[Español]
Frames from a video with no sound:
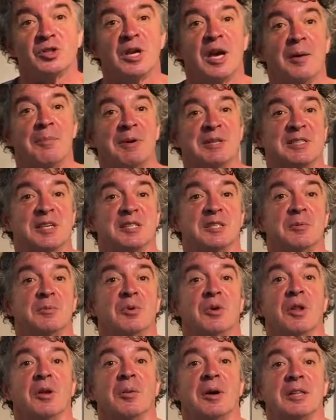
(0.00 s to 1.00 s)
a pasarse por
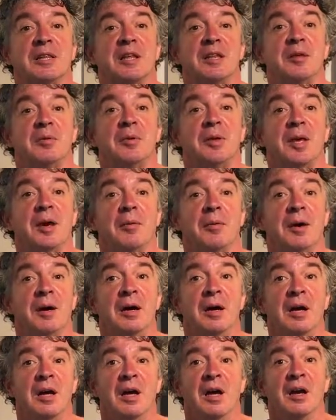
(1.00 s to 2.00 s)
el Batán de Villaba,
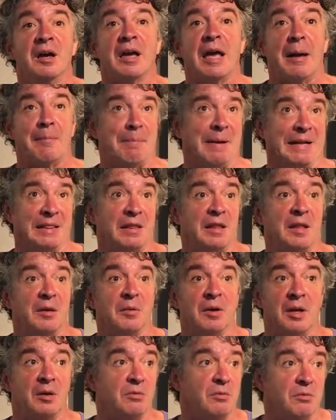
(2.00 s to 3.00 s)
que aparte de
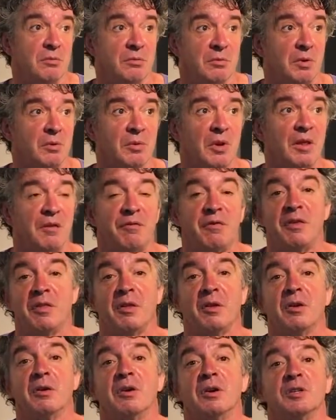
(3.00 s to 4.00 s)
ver un,
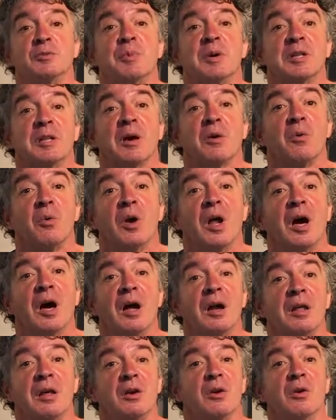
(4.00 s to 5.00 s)
edificio espectacular
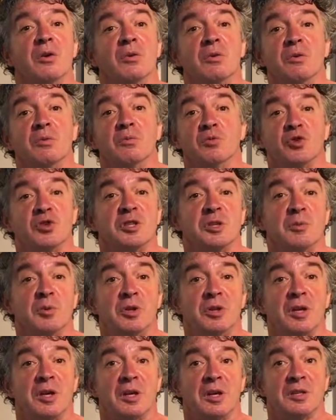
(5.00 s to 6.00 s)
y con muchísimo
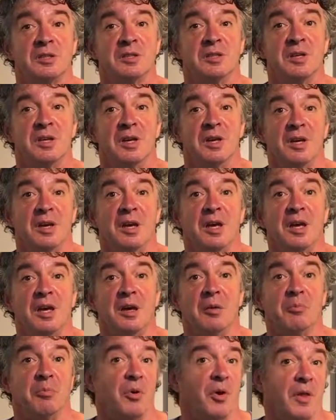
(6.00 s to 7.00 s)
interés,
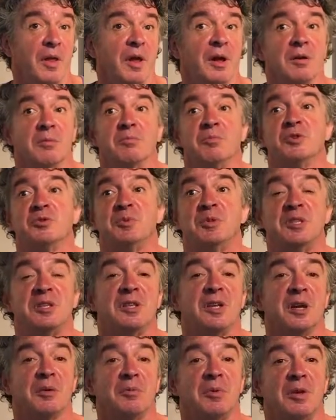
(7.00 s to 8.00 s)
eh, pueden pues,
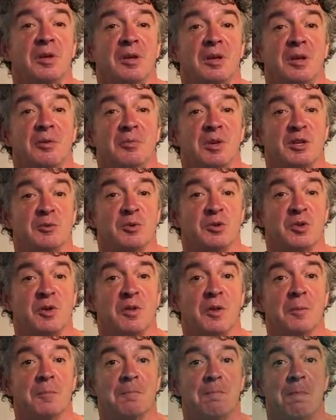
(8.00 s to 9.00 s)
visitar mi
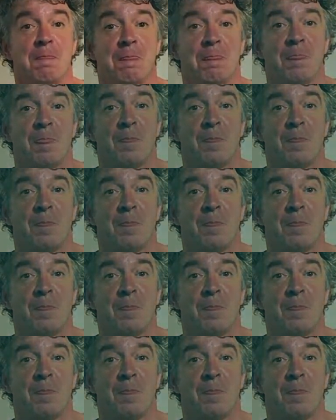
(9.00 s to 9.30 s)
exposición.